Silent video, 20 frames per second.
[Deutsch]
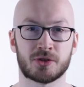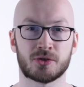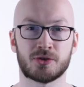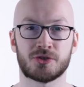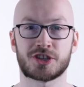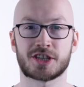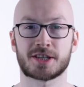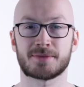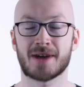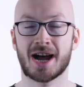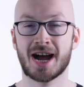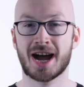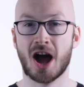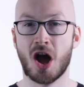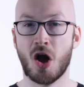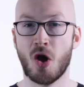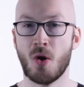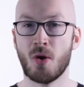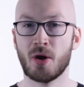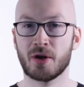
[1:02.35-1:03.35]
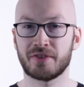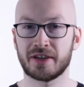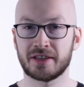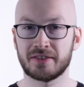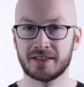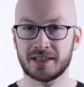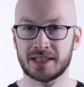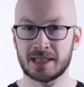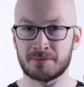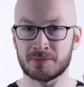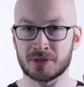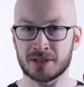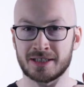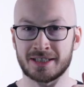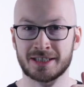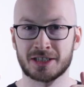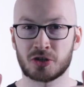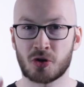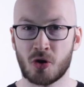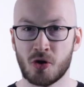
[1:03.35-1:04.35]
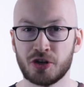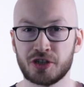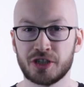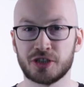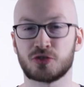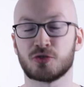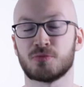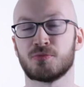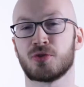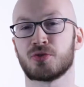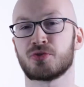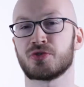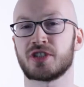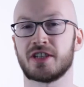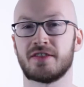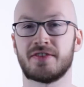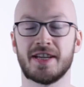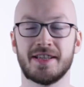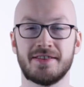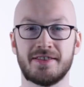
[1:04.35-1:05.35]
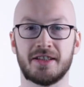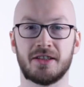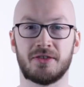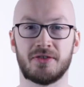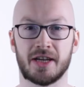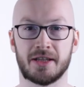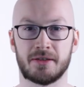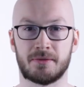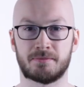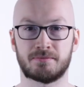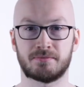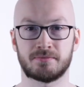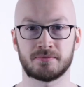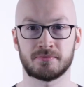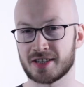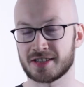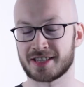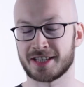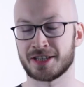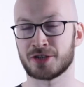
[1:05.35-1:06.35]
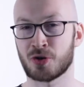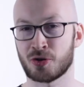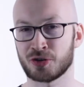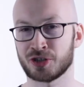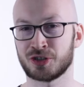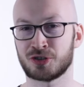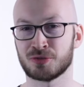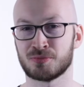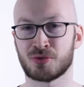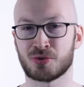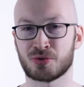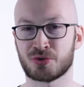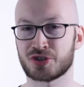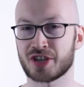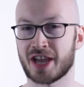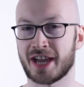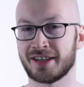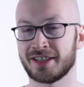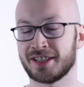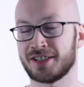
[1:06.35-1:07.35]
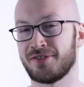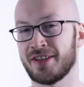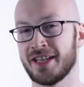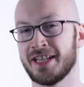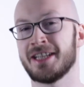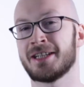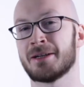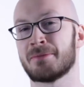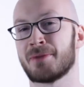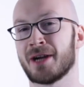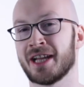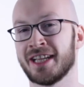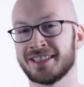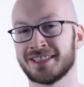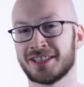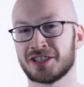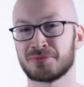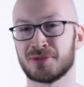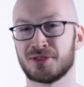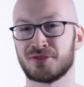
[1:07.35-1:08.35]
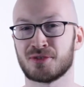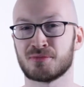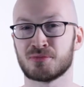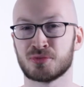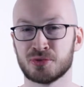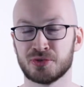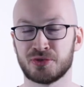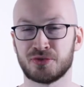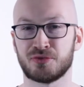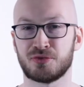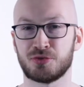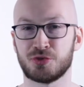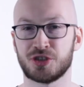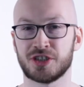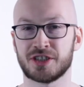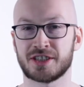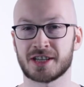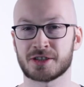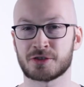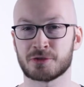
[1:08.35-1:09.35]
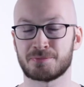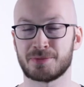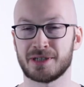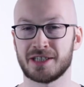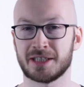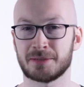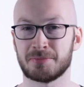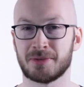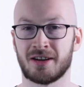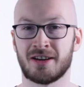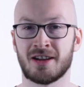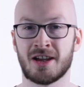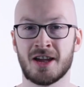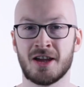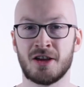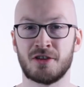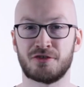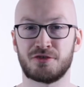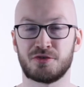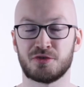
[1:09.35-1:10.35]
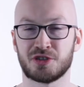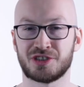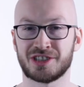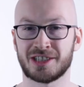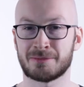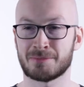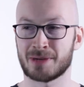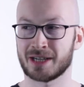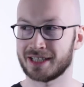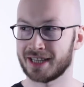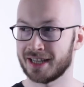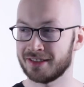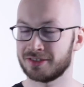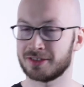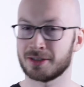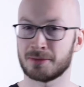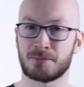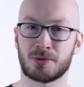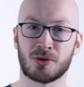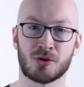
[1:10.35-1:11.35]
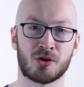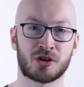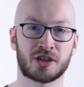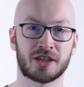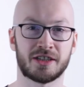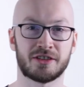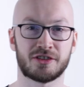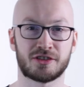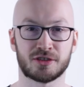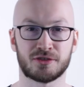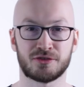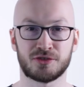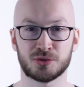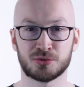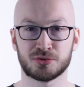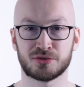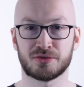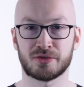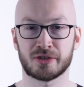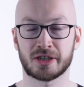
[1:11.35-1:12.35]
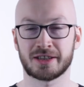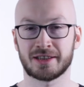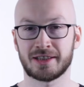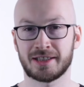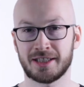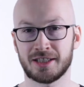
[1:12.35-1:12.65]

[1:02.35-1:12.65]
Und zwar auch, wenn die im Inkognito-Modus getätigt werden. Dass der Inkognito-Modus eigentlich weniger bringt, als man vermuten würde. Dazu bin ich mal für den Magenta-Blog interviewt worden.